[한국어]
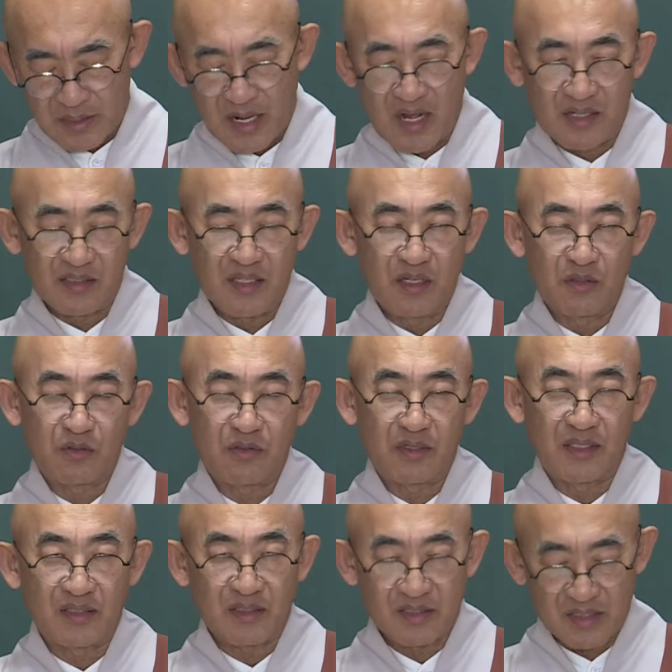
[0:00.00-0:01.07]
강당으로
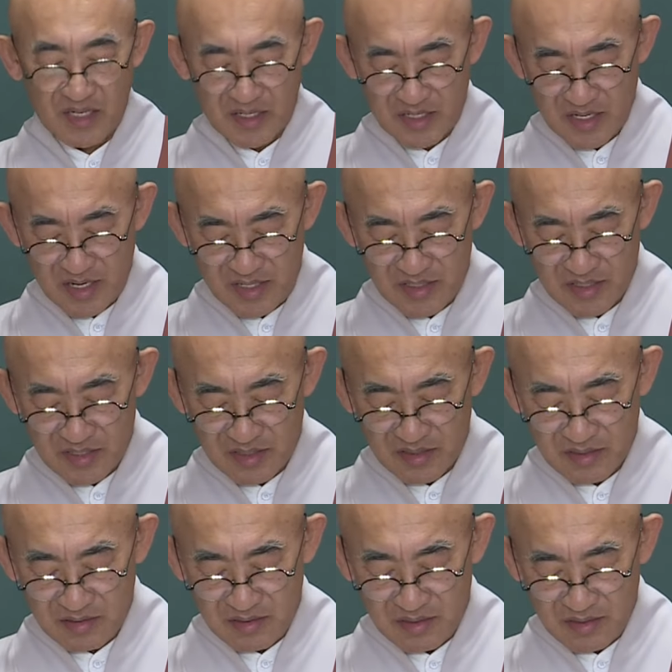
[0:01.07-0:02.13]
가서 자리에
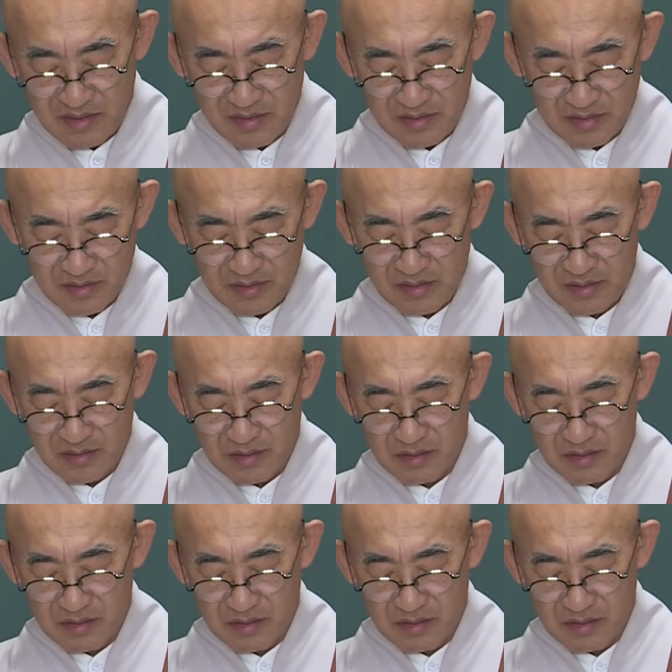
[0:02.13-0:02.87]
앉아서 어,